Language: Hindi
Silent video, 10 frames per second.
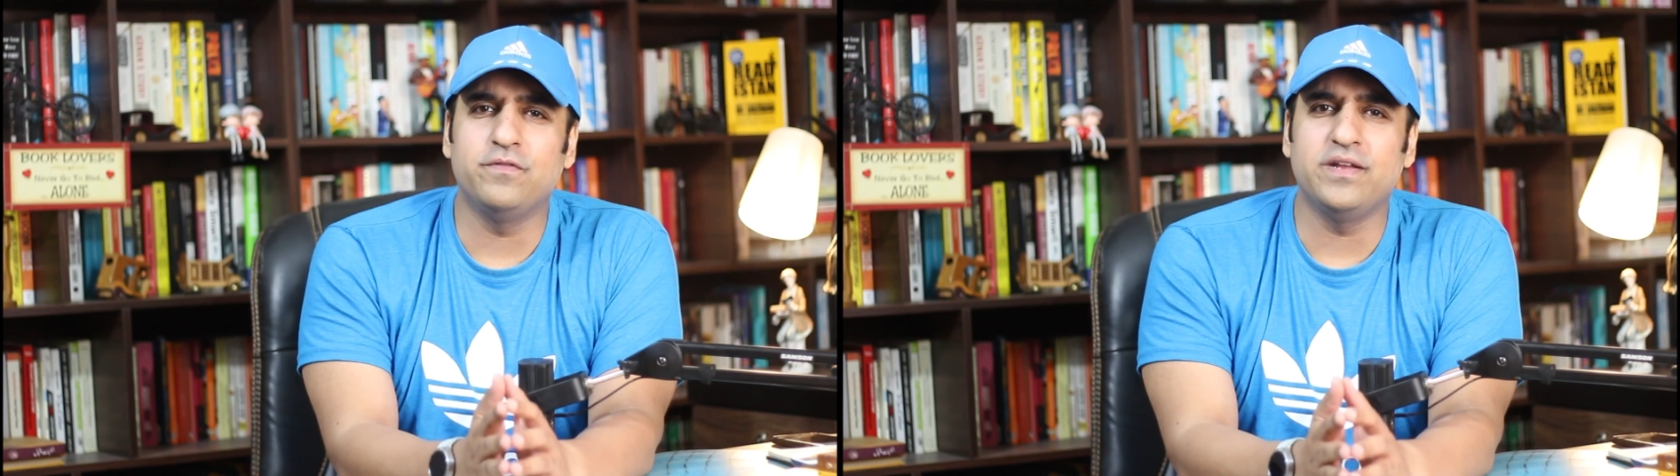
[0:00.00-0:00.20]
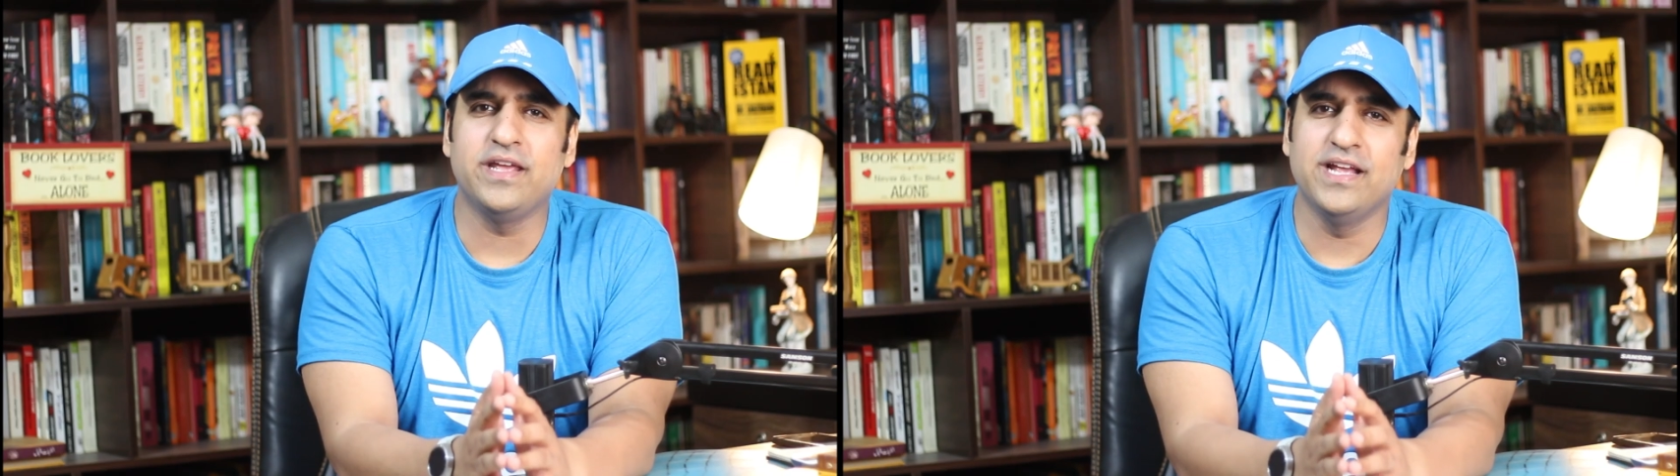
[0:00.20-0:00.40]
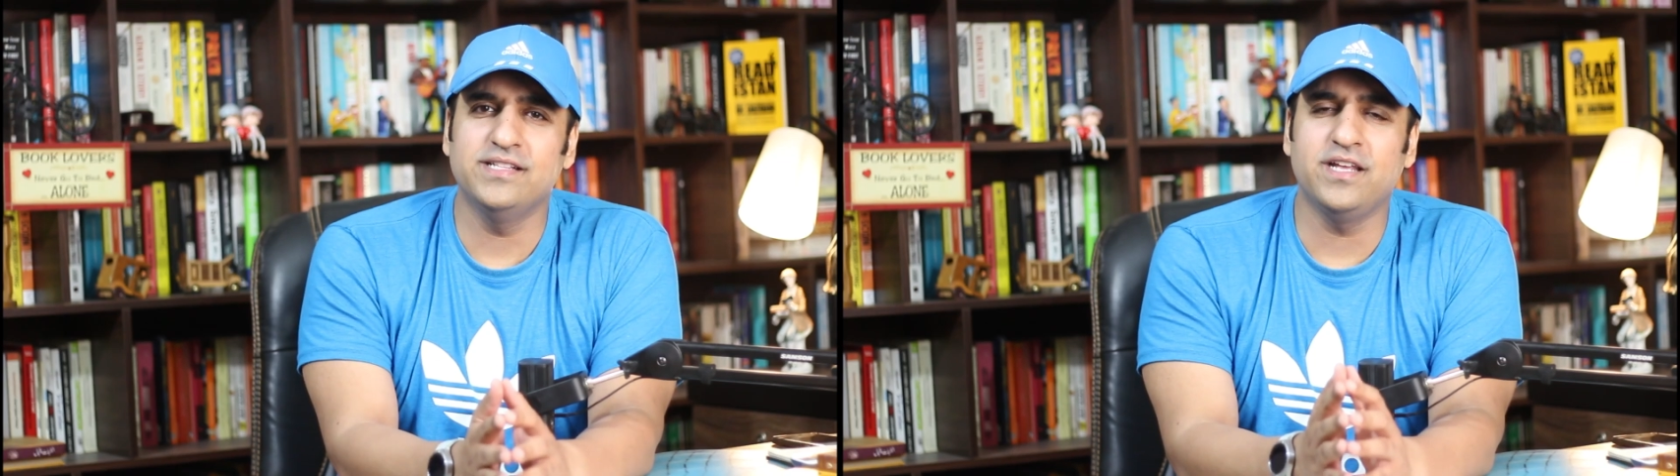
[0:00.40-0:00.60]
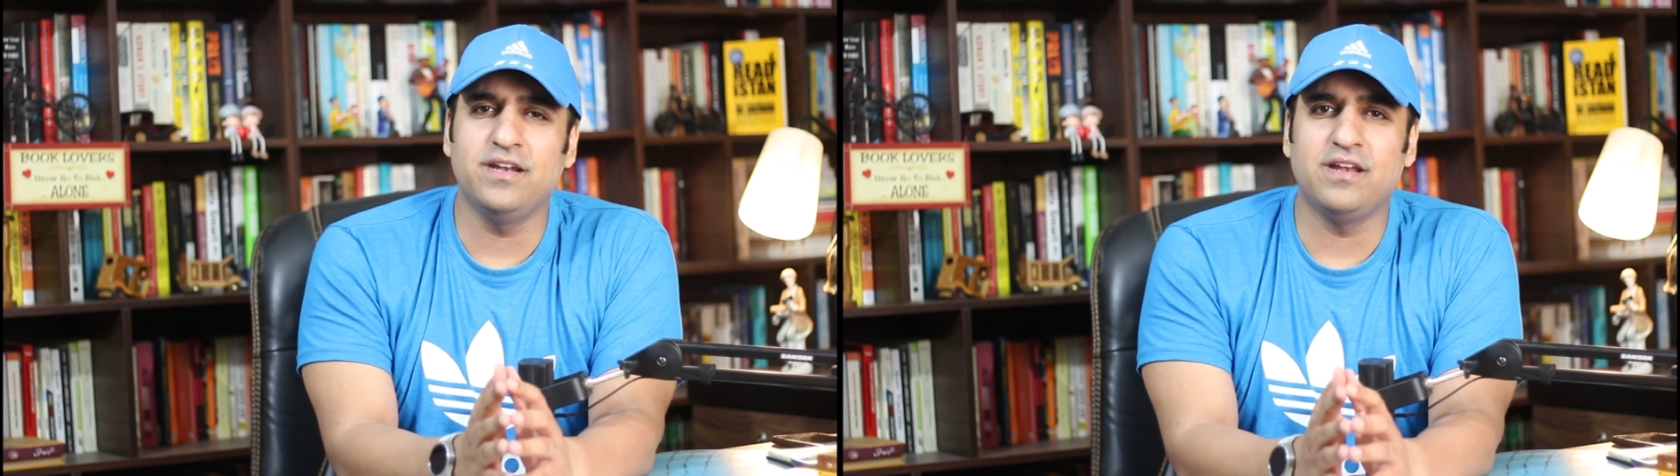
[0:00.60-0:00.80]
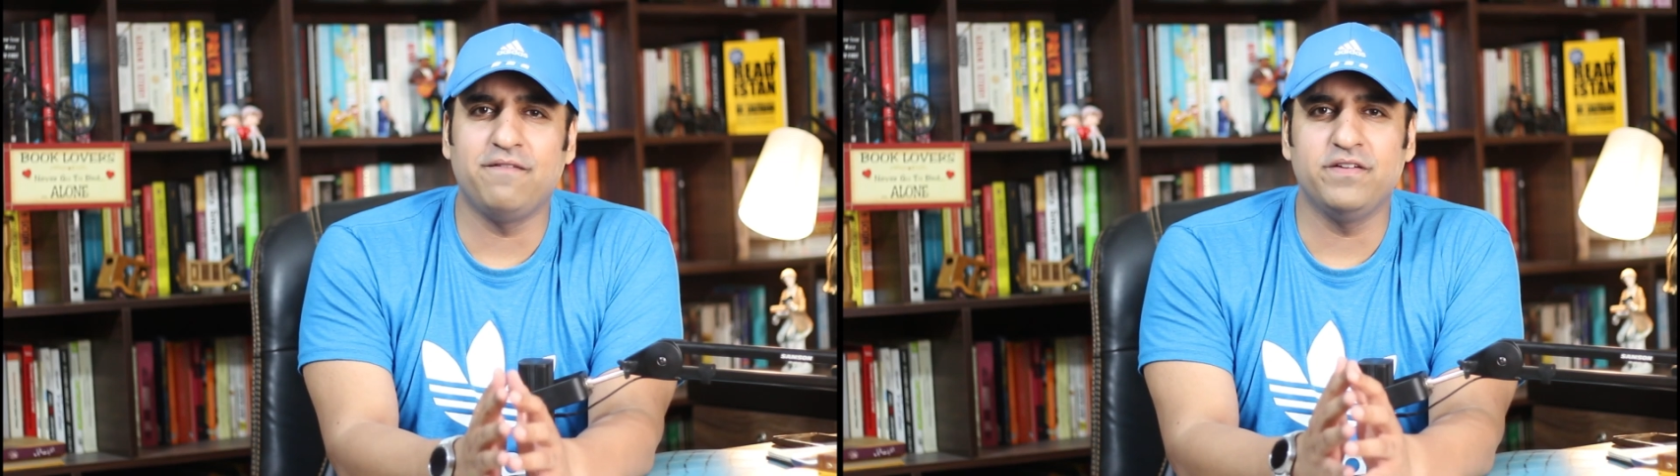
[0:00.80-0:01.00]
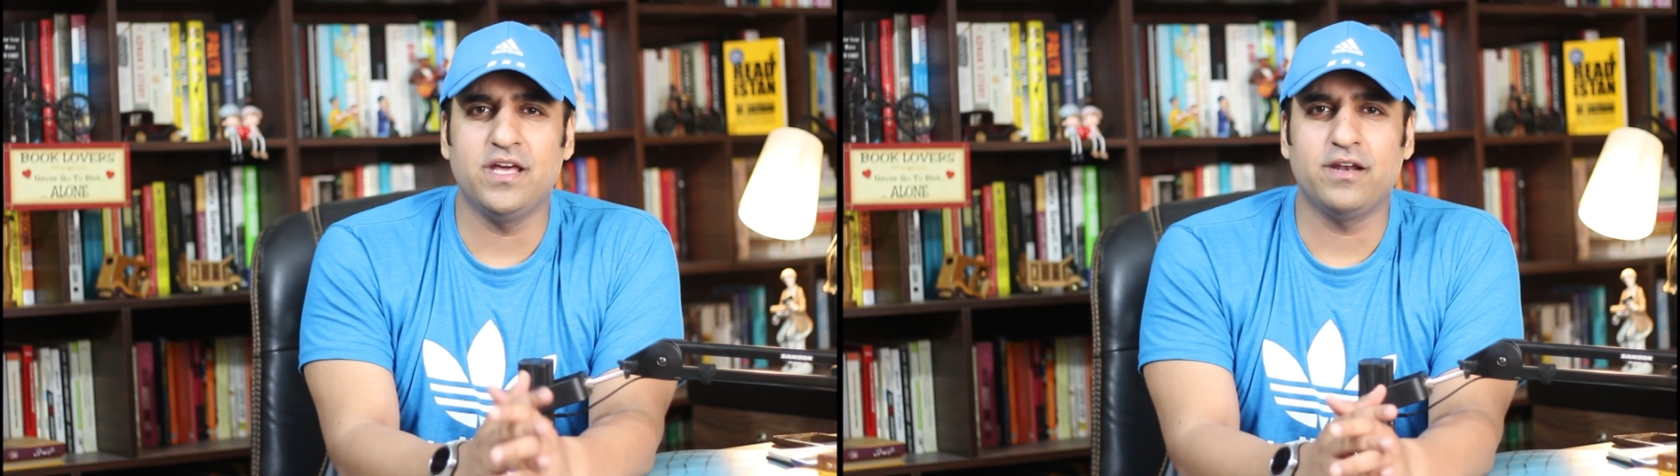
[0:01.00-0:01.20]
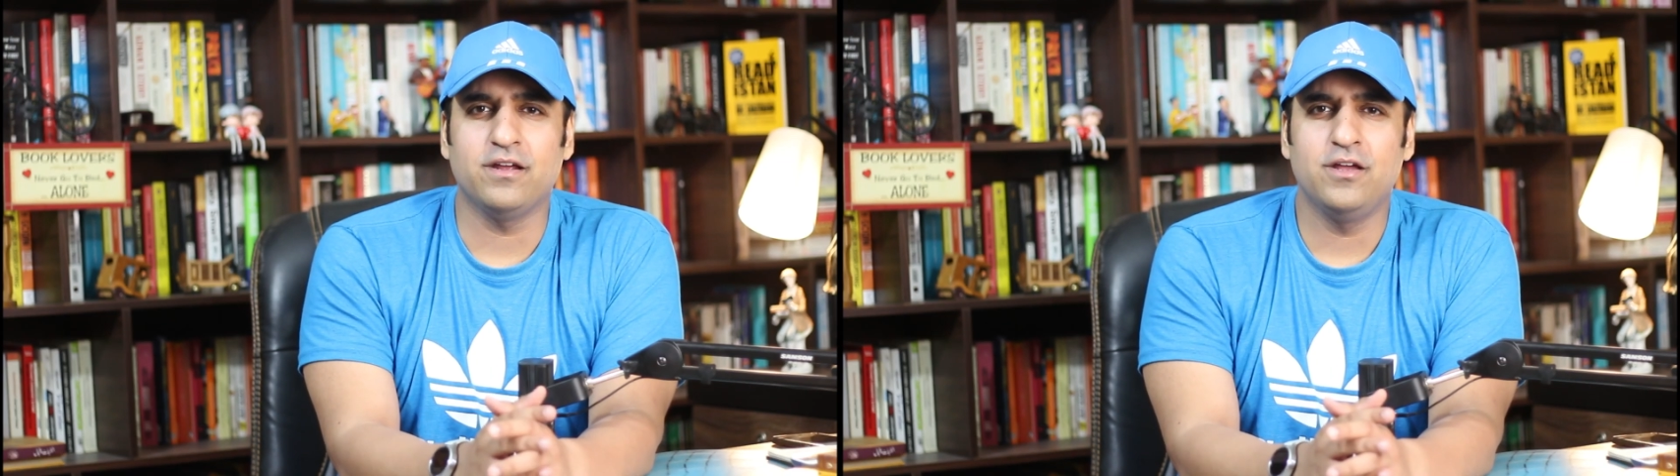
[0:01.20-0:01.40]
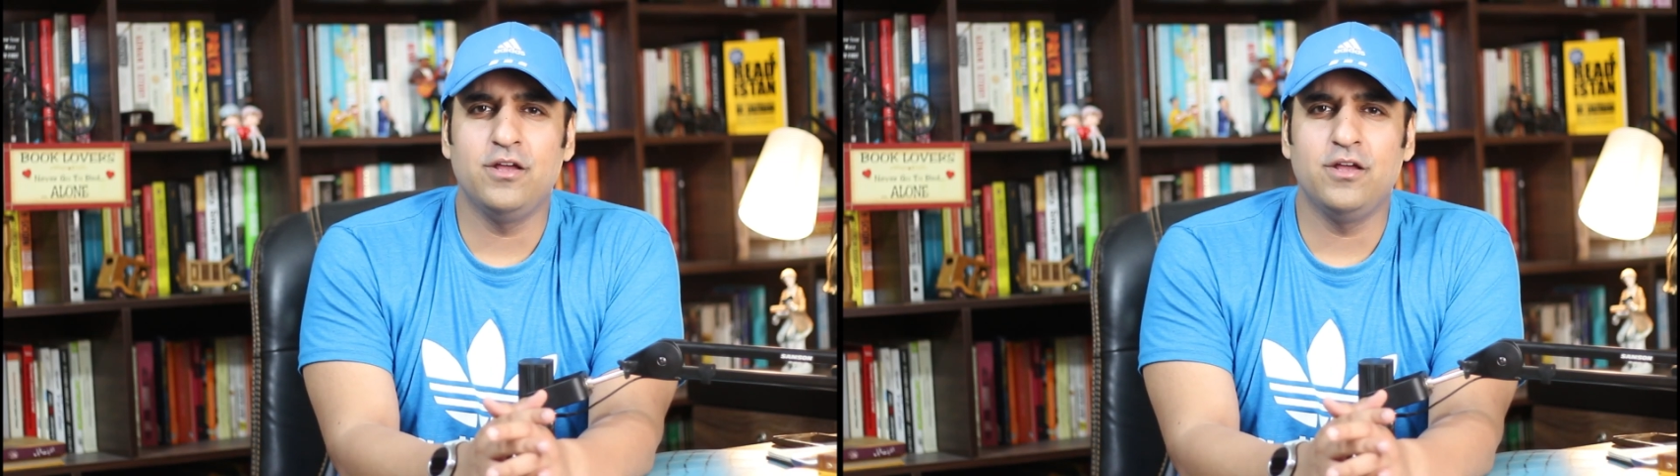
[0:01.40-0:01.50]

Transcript: ओवर हील्स इन लव इधर